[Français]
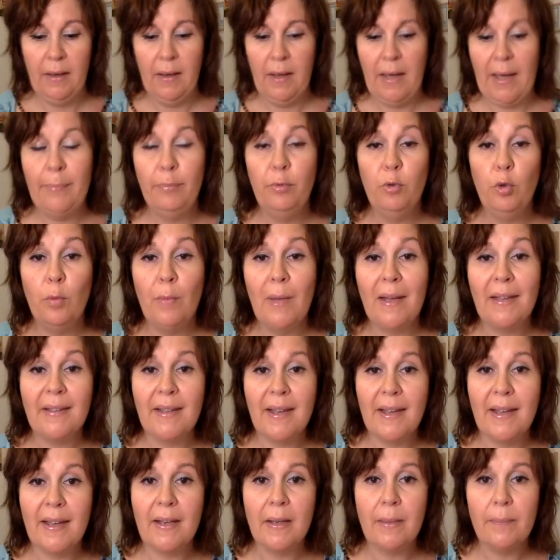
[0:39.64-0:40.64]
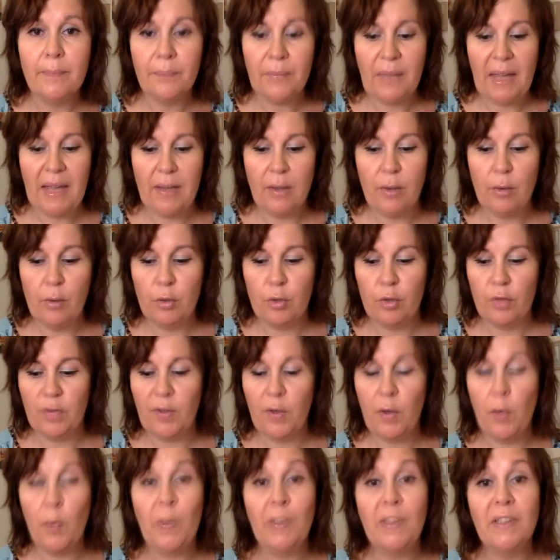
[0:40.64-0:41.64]
hebdomadaires. Hein. Euh, je vais
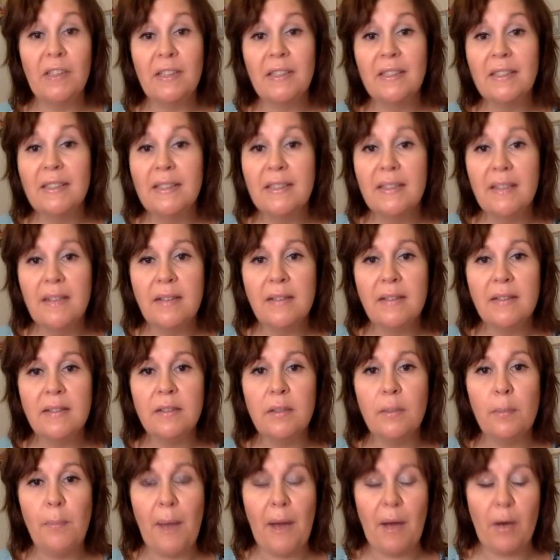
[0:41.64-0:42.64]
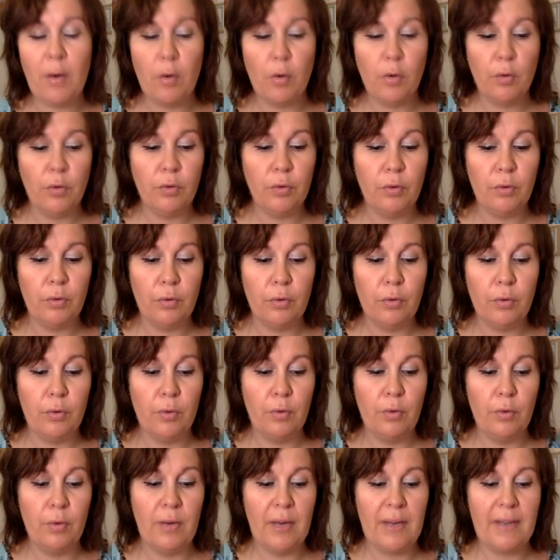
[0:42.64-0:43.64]
reprendre les guidances, par
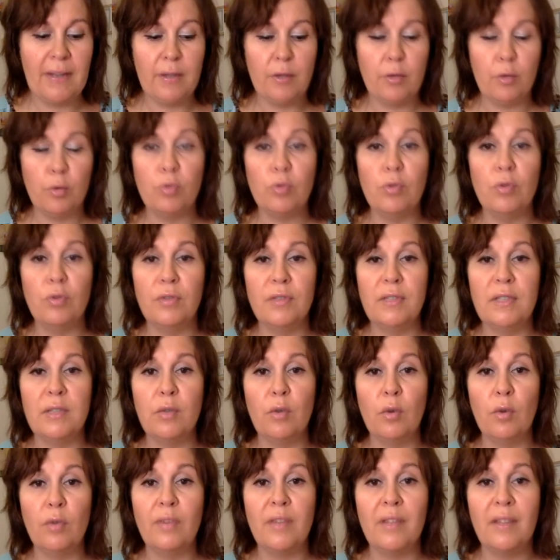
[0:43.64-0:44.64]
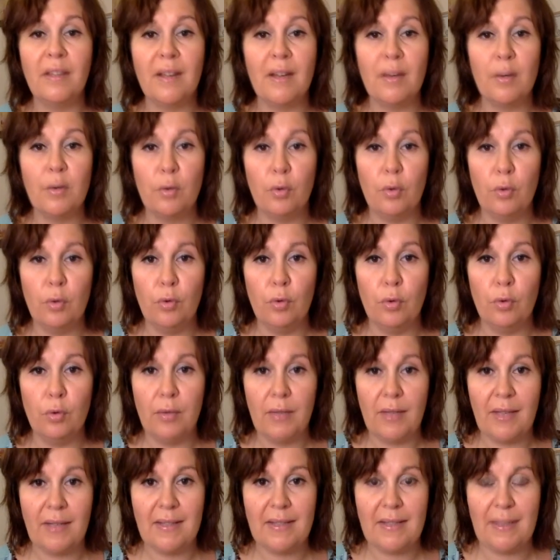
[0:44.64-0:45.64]
contre la question du lundi ne reviendra que le
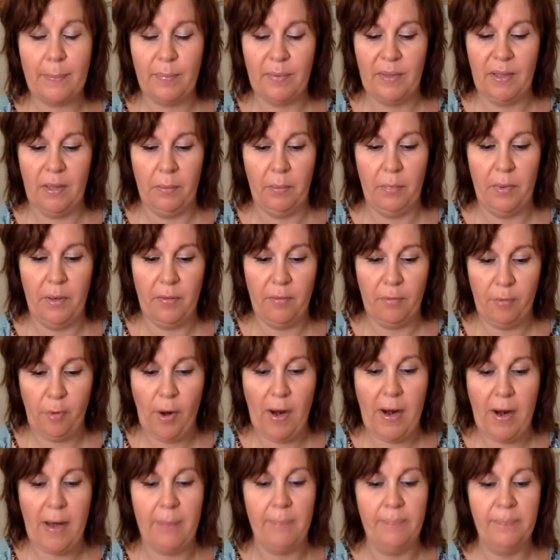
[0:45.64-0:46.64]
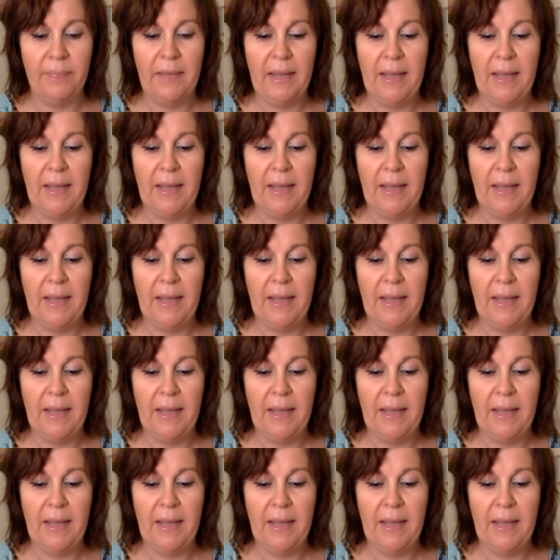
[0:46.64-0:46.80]
4 septembre. Voilà.